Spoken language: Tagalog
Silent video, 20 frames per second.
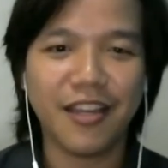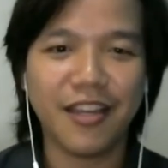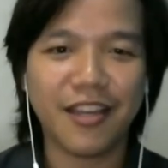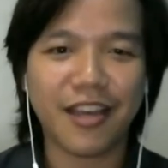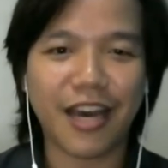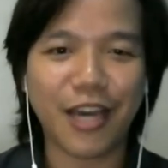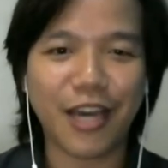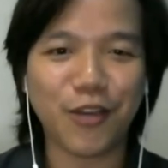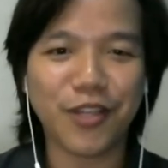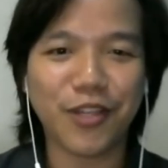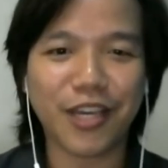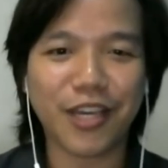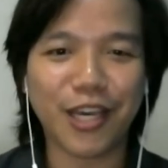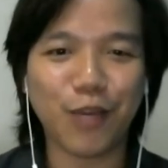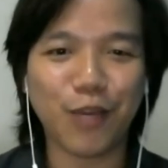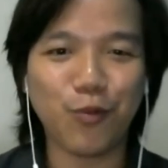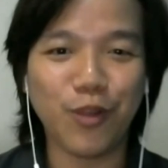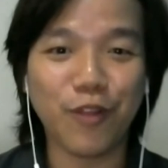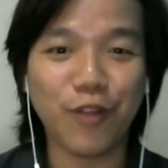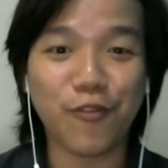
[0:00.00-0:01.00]
Ayon kay
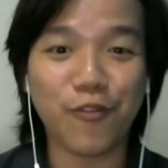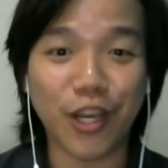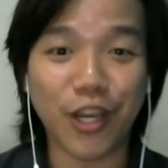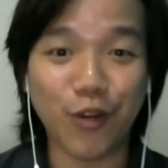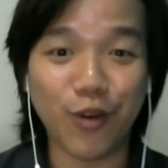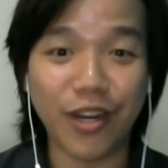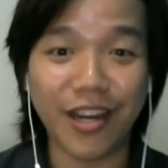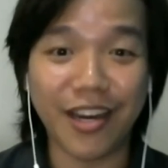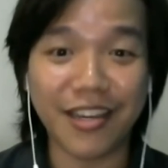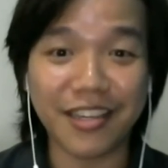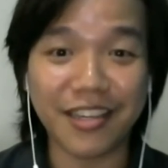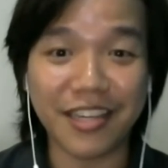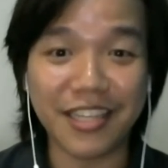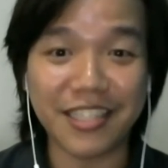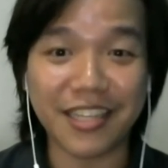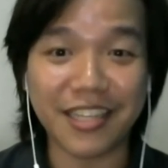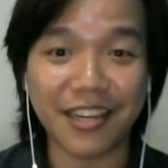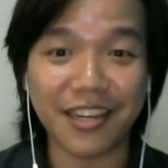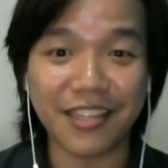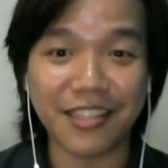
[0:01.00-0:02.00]
Wilfredo Alanggi sa
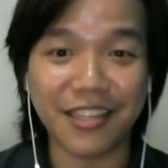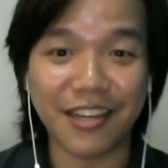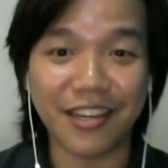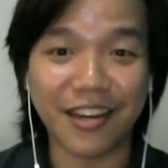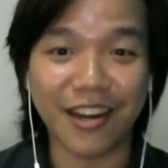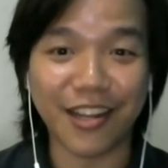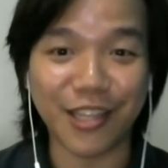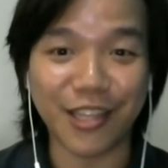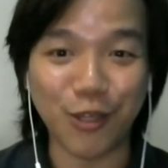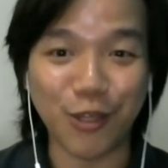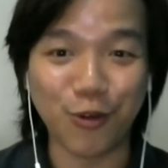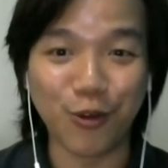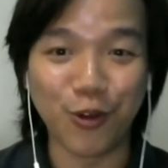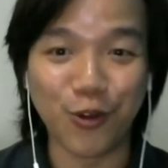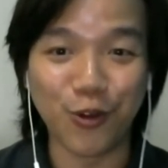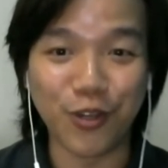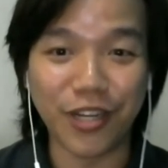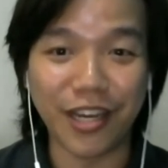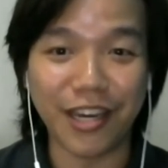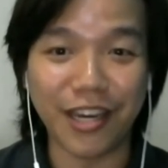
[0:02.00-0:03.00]
kanyang
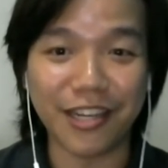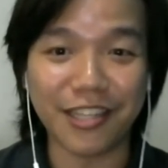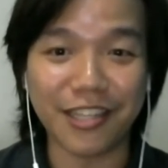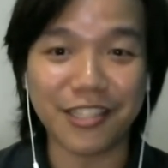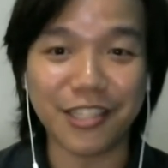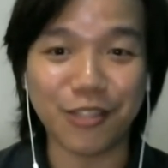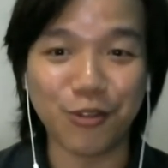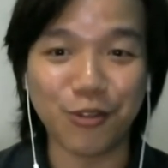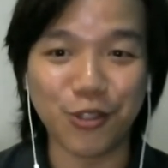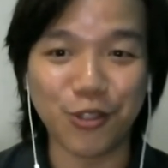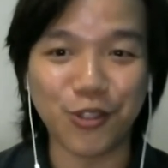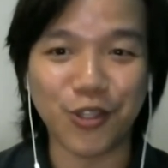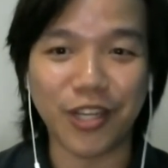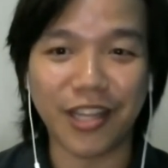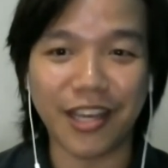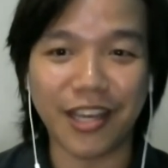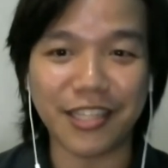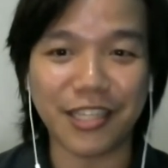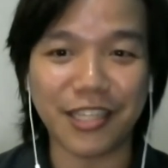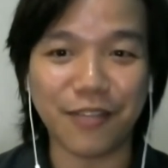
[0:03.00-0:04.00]
artikulo na
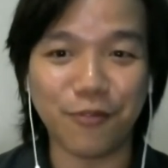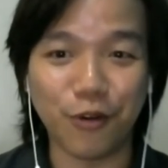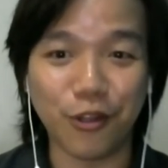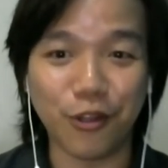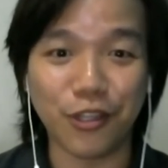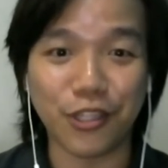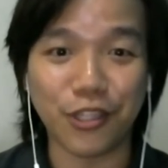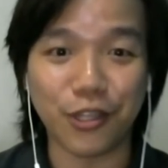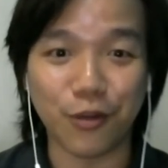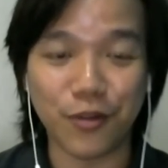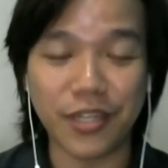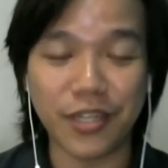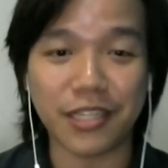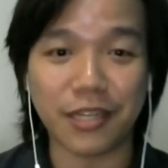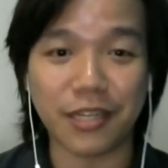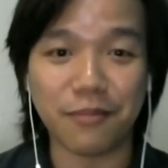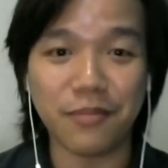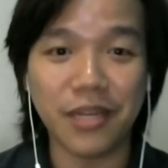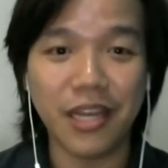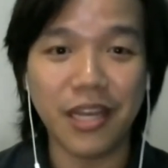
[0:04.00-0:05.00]
Institutionalizing
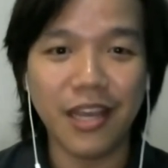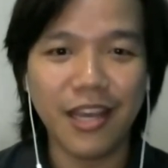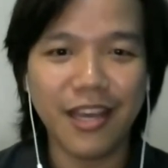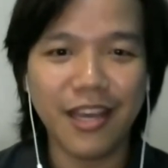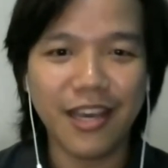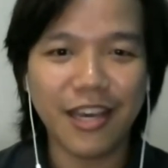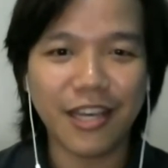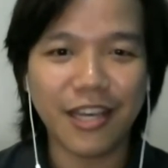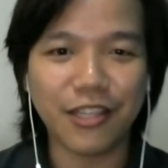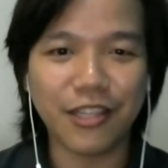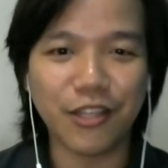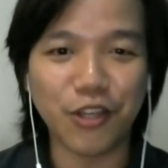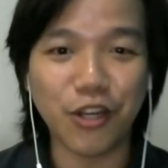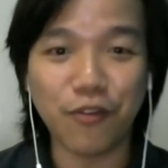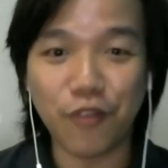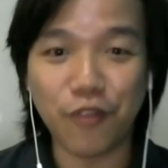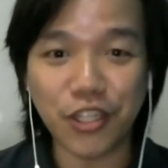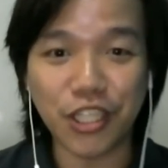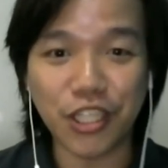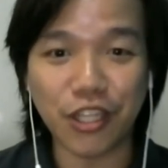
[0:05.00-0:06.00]
Volunteerism, The
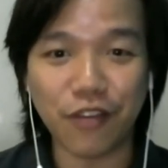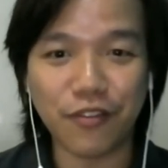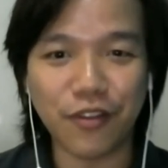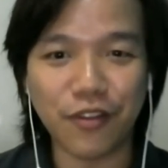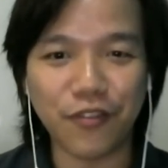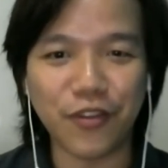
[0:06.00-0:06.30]
University of the